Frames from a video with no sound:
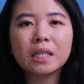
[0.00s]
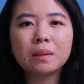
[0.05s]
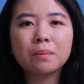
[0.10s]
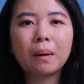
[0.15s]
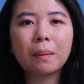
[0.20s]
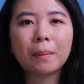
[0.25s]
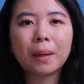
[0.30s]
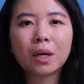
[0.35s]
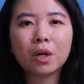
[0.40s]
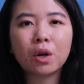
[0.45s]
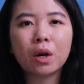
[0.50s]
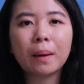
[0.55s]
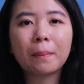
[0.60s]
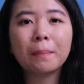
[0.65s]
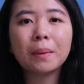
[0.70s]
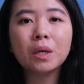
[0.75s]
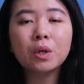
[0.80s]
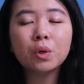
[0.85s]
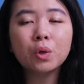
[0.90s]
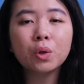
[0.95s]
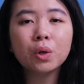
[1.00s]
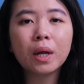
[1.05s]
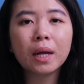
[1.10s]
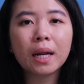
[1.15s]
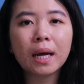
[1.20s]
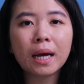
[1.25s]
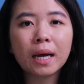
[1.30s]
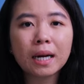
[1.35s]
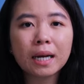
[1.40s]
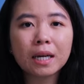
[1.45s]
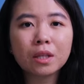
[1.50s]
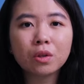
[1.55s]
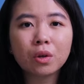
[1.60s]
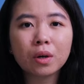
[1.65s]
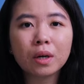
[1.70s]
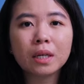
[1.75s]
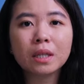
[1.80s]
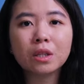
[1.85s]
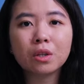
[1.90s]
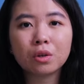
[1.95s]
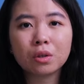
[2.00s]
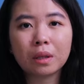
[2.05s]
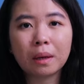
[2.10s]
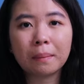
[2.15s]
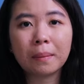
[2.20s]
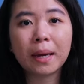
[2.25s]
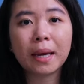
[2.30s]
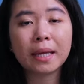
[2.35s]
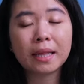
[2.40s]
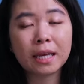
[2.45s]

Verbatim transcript: ini disebabkan oleh penurunan harga token terutama